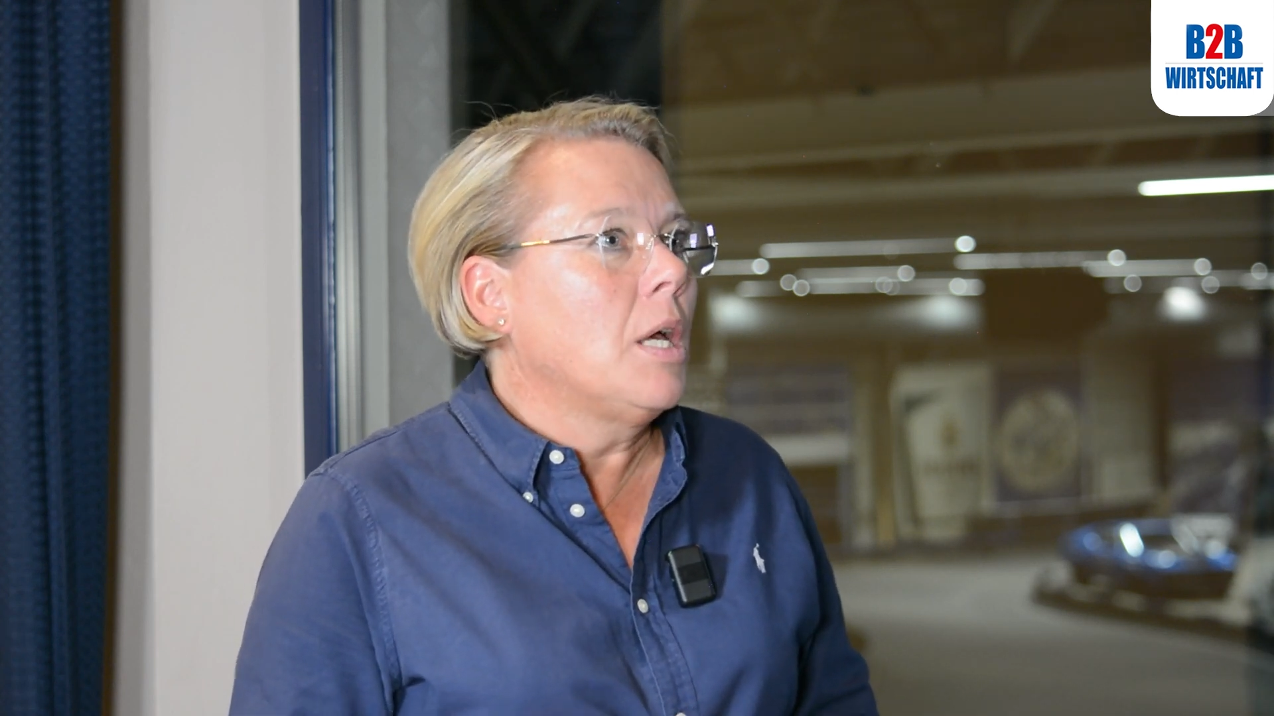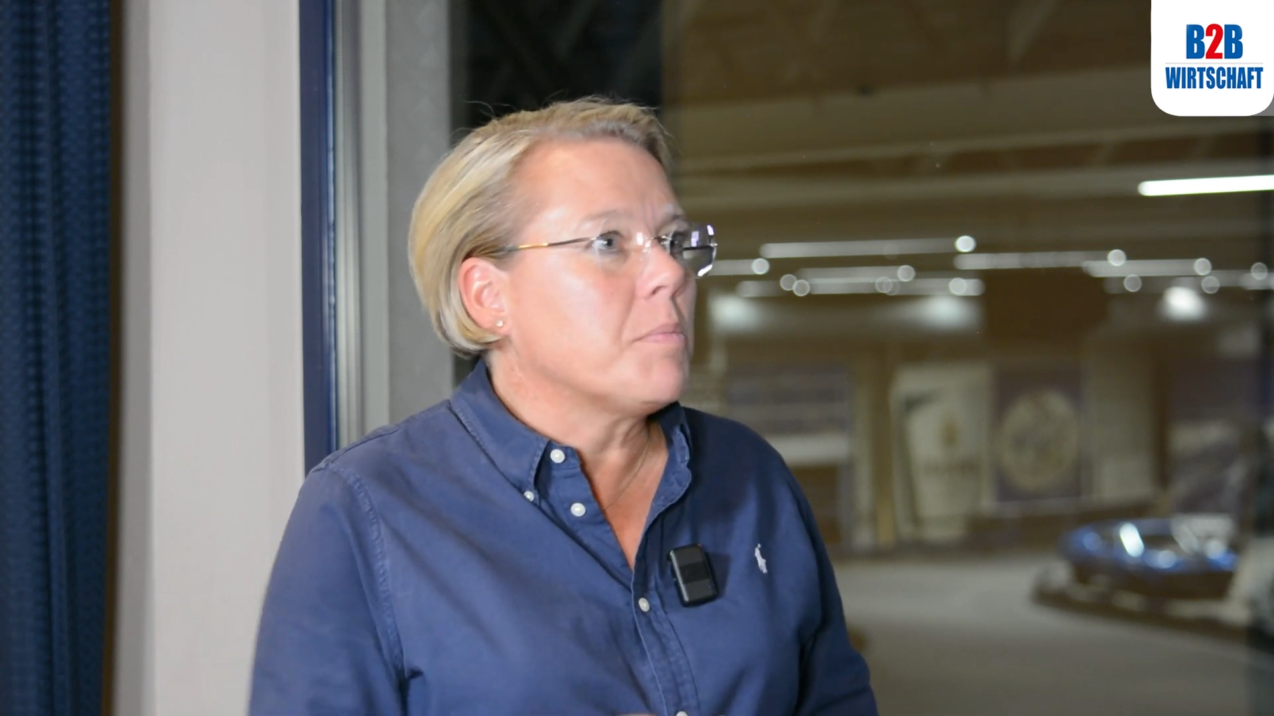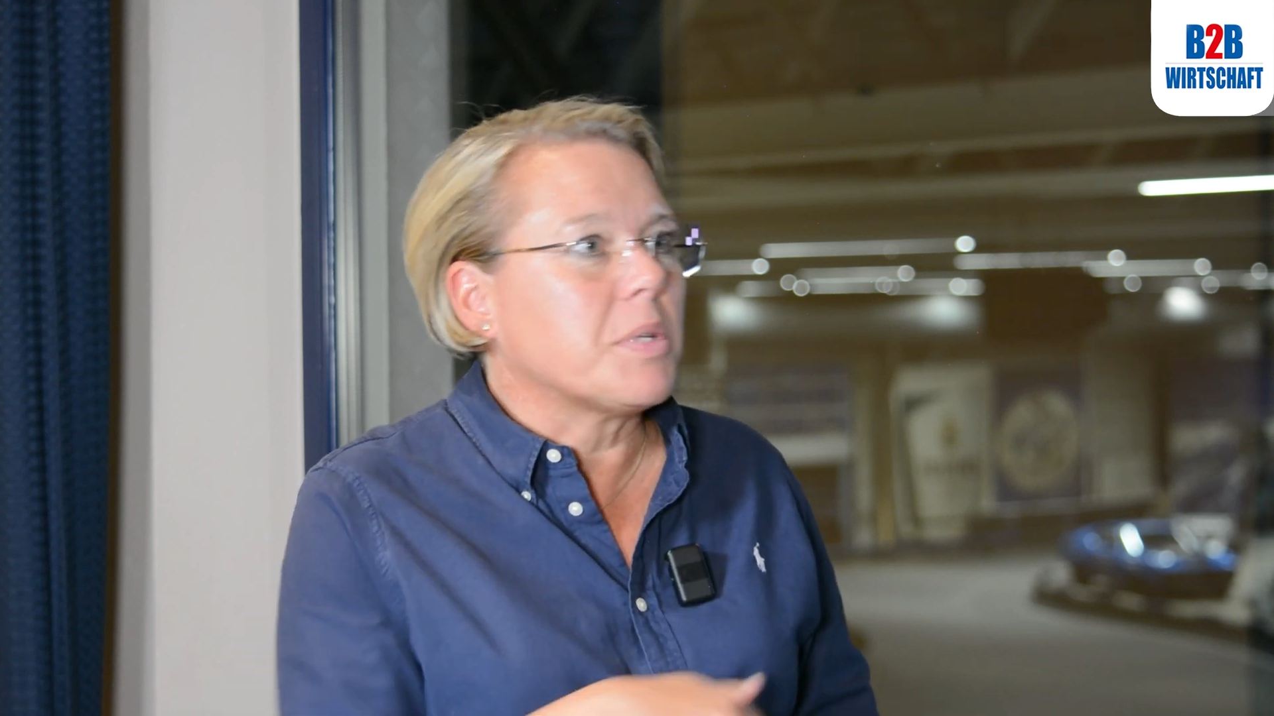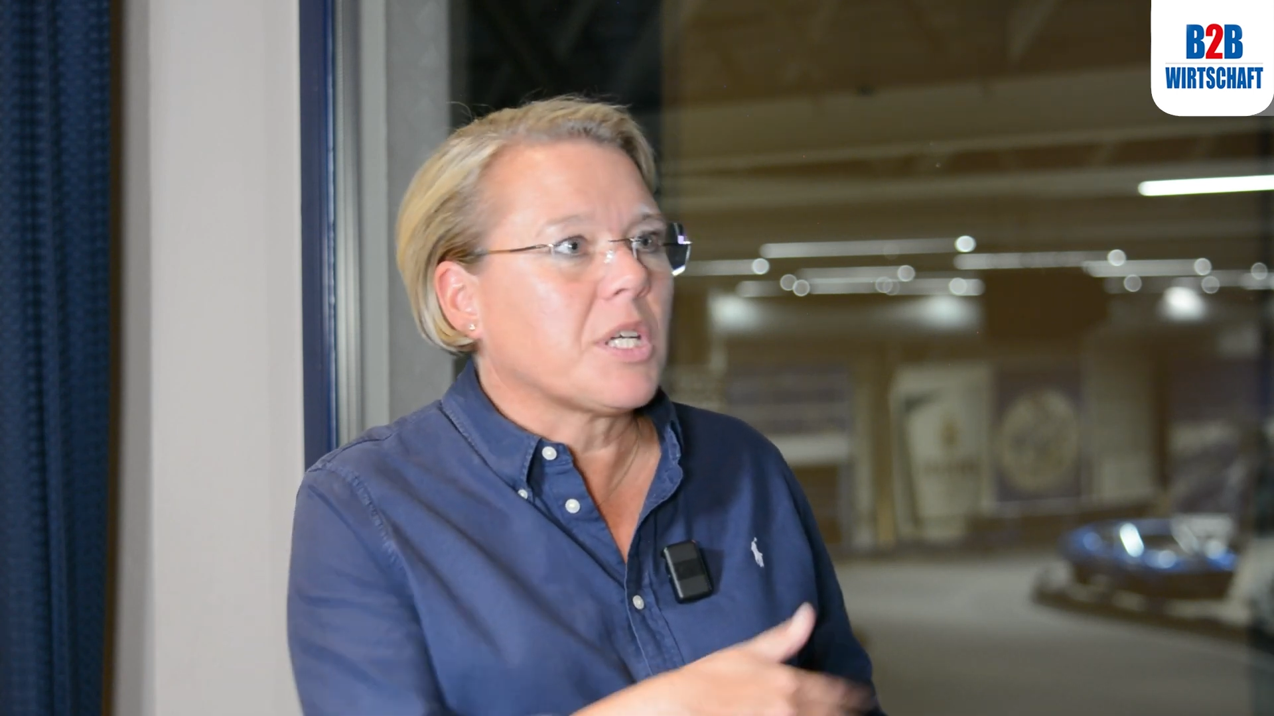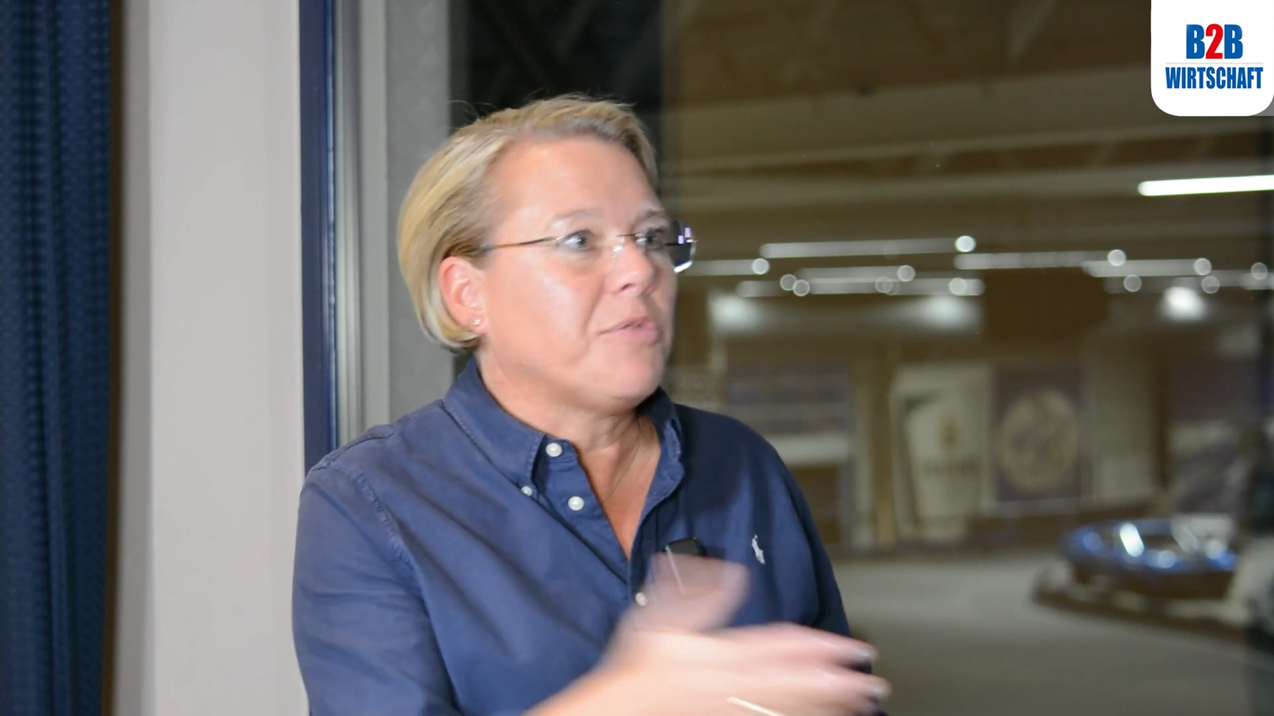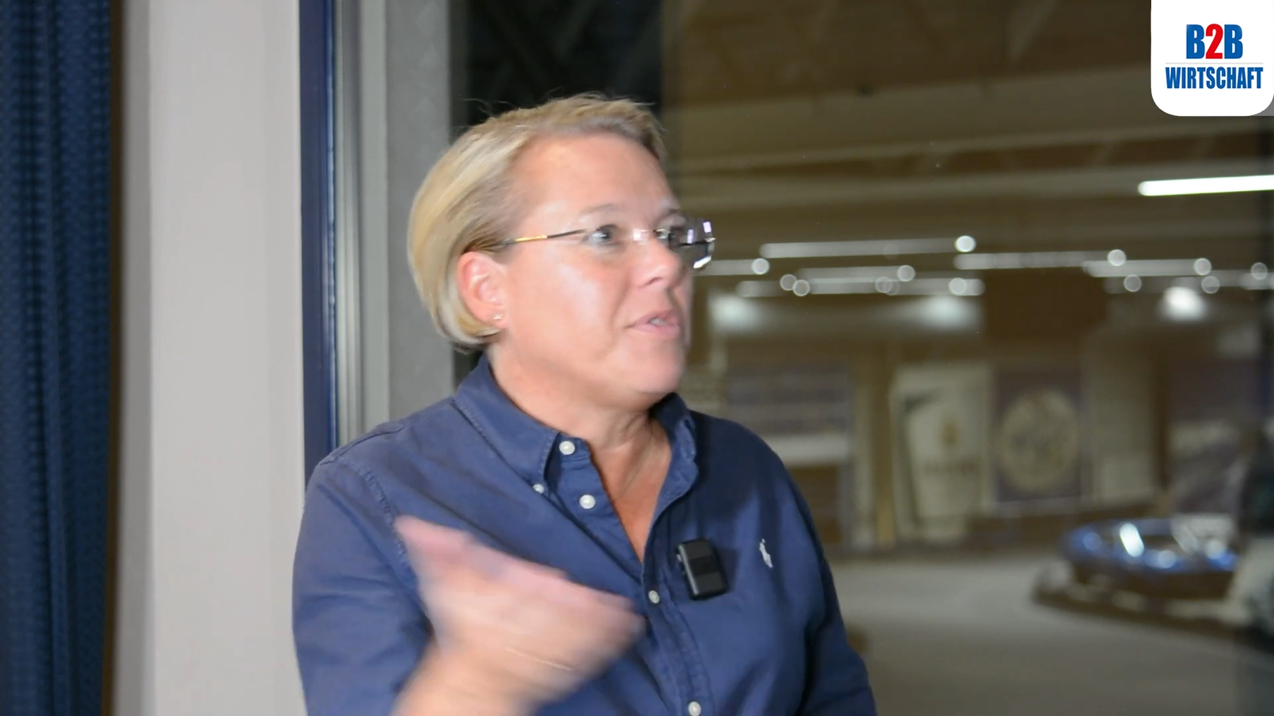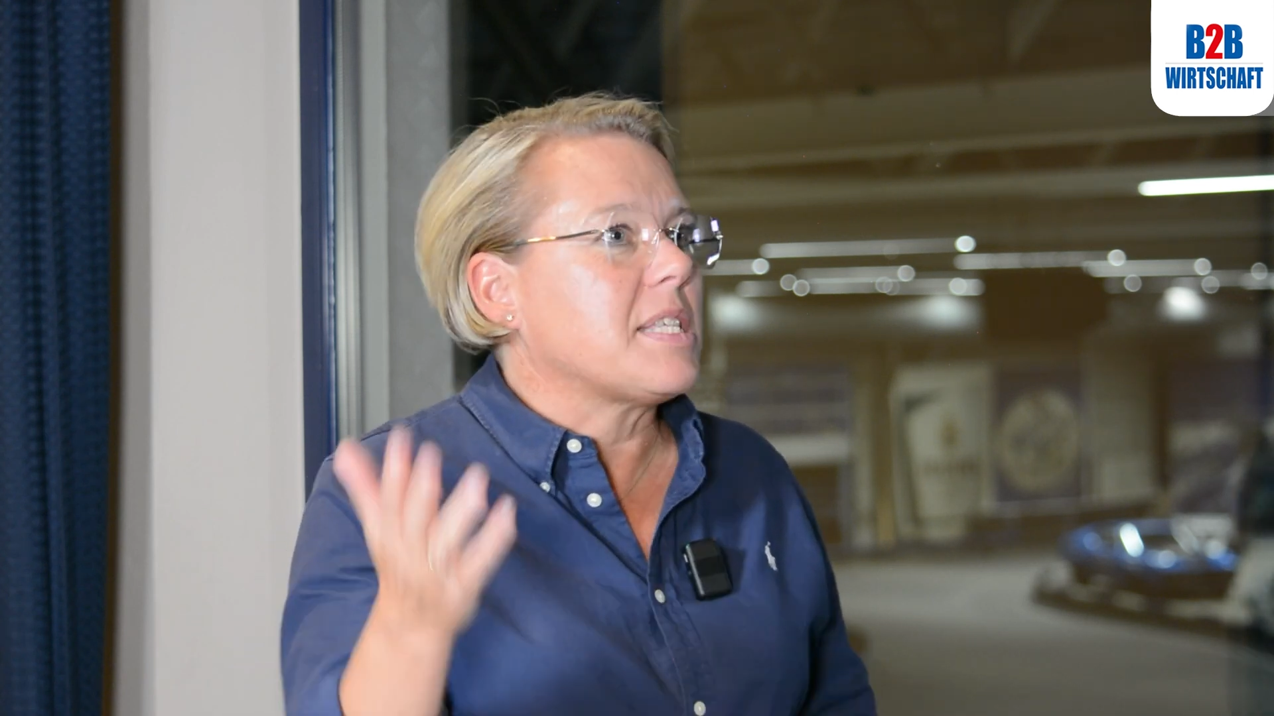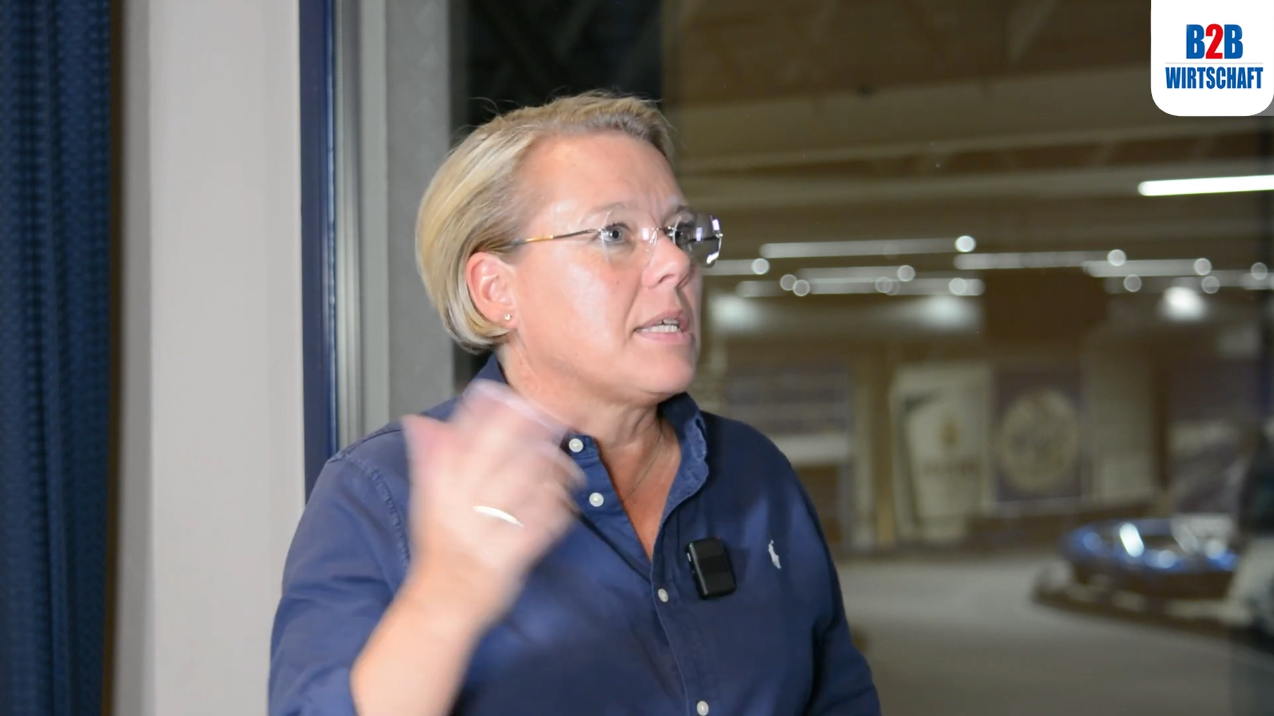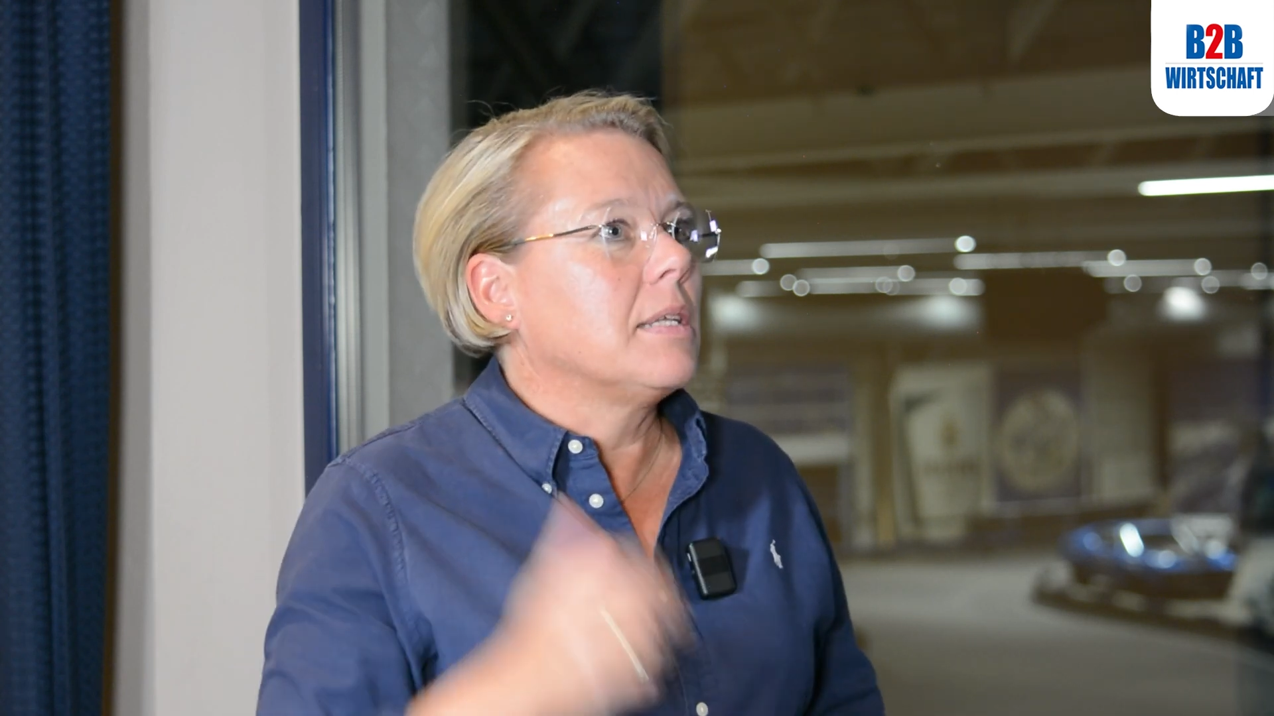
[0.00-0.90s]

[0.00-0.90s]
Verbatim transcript: betrifft fast